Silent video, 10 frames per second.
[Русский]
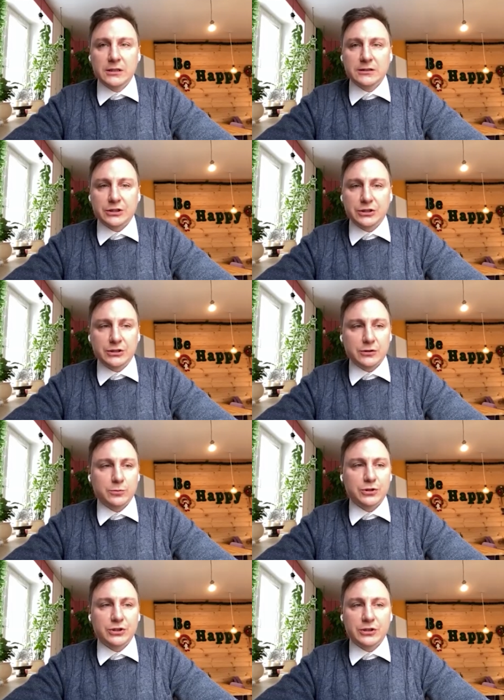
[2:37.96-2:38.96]
Защита
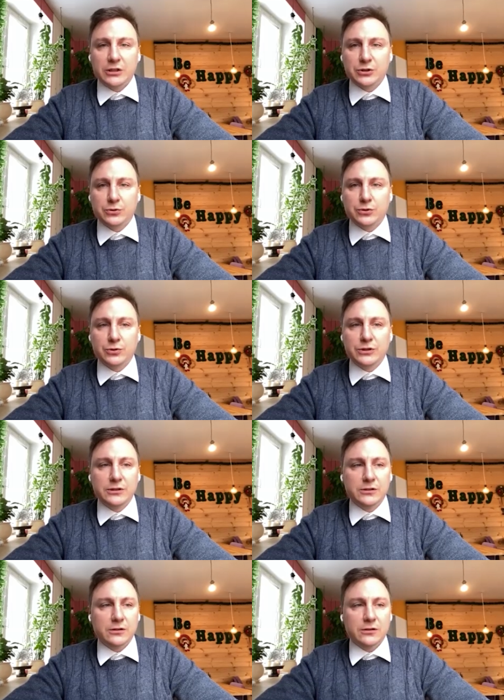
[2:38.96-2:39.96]
убеждена, что
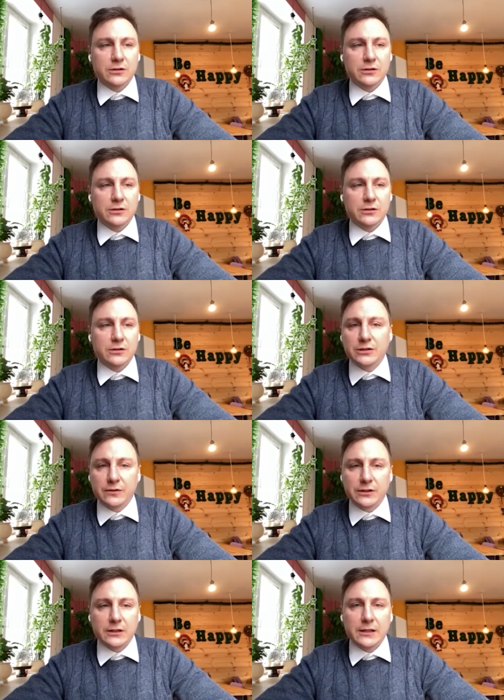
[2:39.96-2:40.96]
суды не
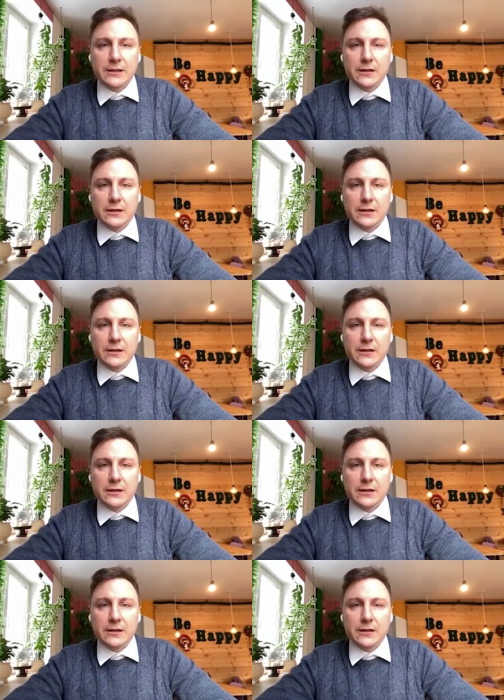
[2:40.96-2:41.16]
анализировали